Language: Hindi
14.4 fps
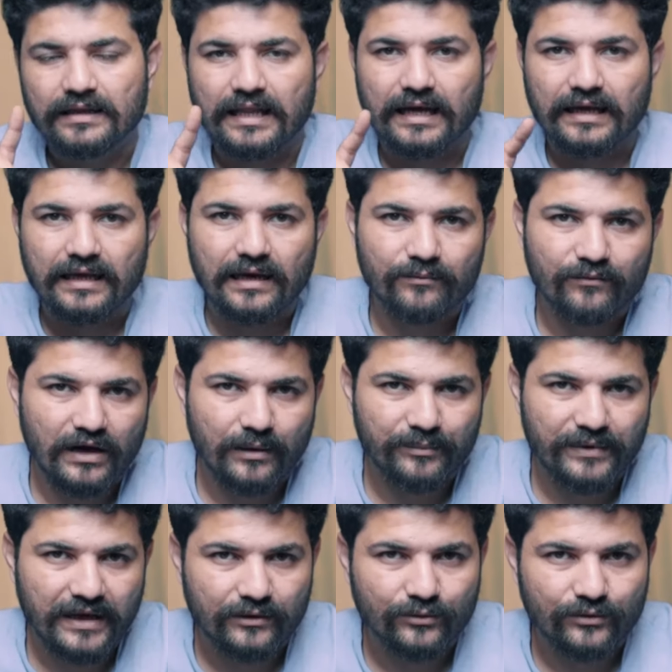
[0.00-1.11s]
ताकि हम वहाँ
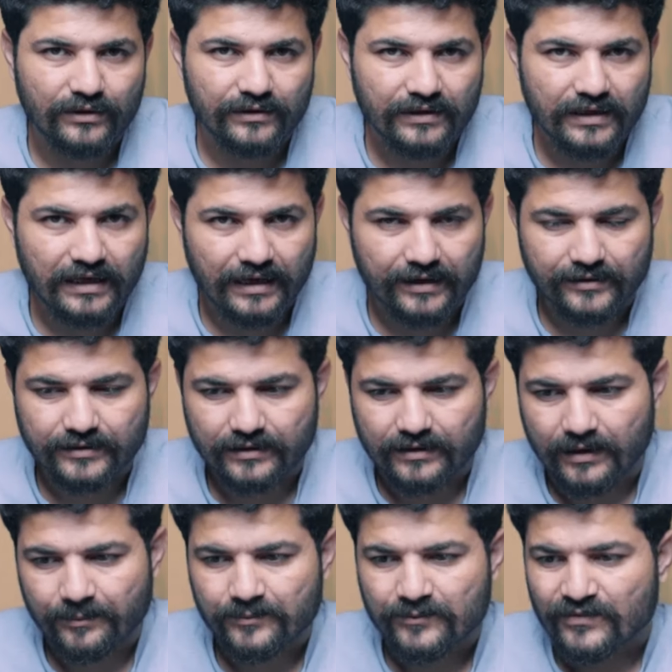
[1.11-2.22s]
पे एक दूसरे से कनेक्टेड रहें